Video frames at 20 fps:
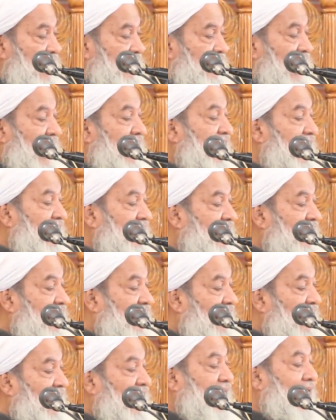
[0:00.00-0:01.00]
যে আল্লাহ যে
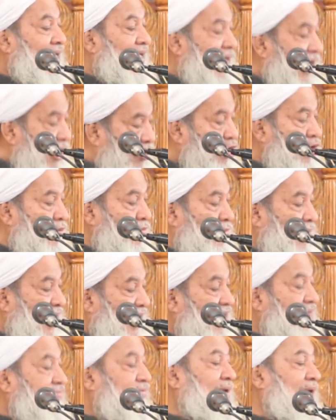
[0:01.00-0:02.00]
খালাকা লাখো
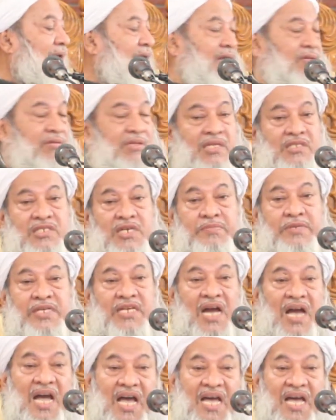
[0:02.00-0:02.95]
মা ফিল আর্দে জামি